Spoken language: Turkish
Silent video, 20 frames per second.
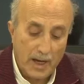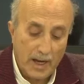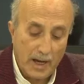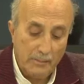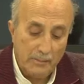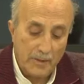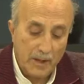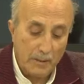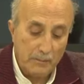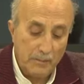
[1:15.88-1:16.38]

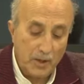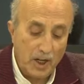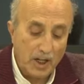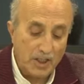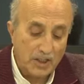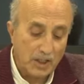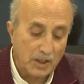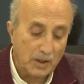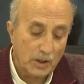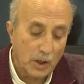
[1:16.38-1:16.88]
Hem de
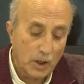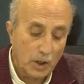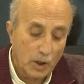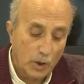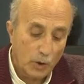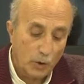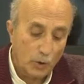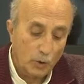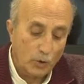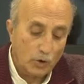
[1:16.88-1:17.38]
birazcık
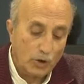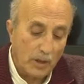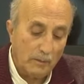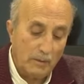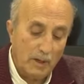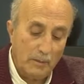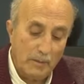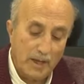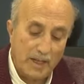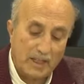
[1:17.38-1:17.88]

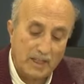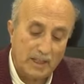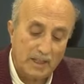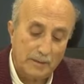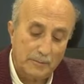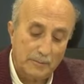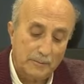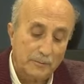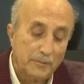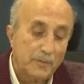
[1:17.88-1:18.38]
Rusça bilmek
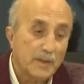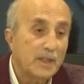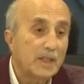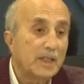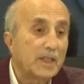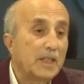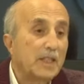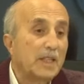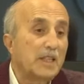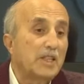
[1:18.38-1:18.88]

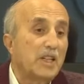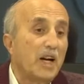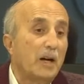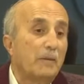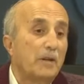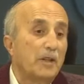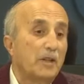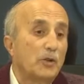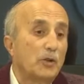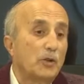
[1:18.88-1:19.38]

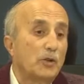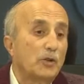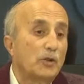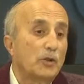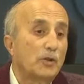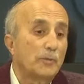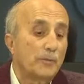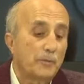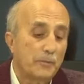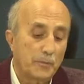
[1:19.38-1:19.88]
icap
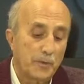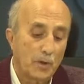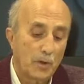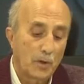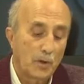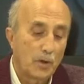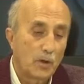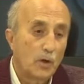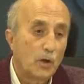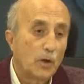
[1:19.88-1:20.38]
ediyor.
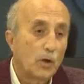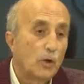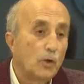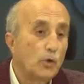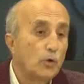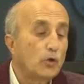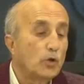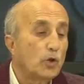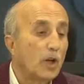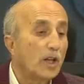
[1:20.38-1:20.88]

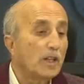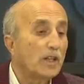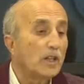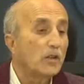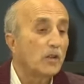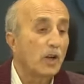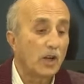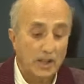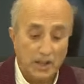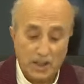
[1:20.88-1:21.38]

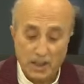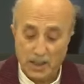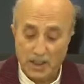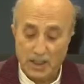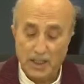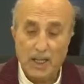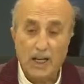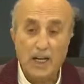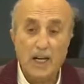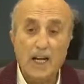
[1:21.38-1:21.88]
Üstadın kaldığı
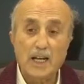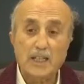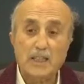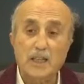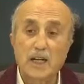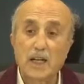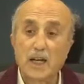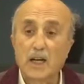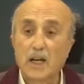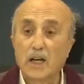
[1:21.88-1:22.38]
yerler
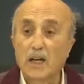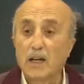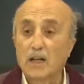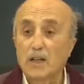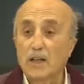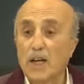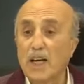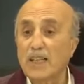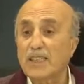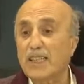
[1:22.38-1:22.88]

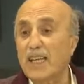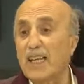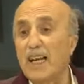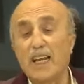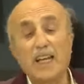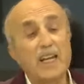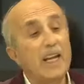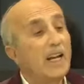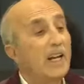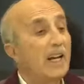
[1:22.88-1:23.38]

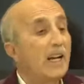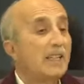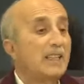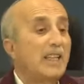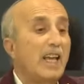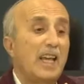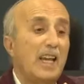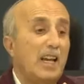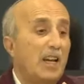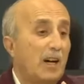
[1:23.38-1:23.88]
rastgele
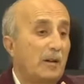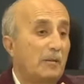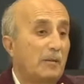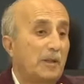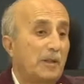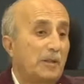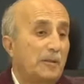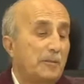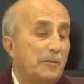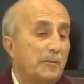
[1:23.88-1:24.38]
yerler değil
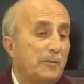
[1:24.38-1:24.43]
abi.